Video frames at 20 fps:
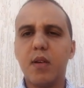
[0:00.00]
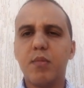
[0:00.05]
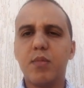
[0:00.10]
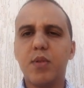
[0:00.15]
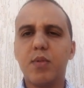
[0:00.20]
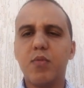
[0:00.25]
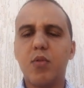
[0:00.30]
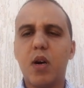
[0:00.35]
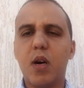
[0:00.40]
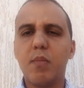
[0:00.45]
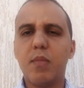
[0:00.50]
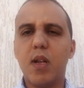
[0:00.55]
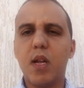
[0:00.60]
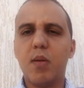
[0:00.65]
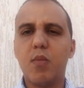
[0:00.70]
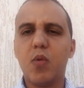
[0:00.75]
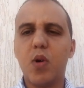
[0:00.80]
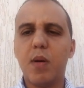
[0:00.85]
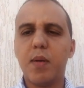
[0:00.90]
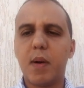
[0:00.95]
مجموعة من
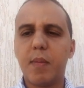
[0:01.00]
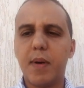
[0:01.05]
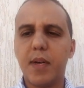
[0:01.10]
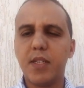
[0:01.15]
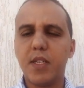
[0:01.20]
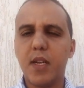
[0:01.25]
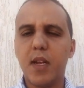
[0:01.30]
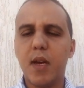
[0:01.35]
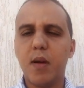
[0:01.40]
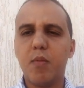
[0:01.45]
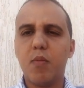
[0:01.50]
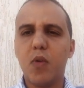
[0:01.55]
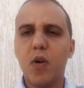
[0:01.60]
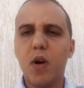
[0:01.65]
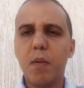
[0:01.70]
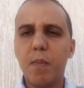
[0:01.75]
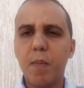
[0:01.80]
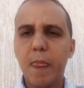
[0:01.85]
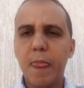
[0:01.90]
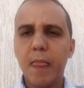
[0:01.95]
الأبواب أربعة ديال الأبواب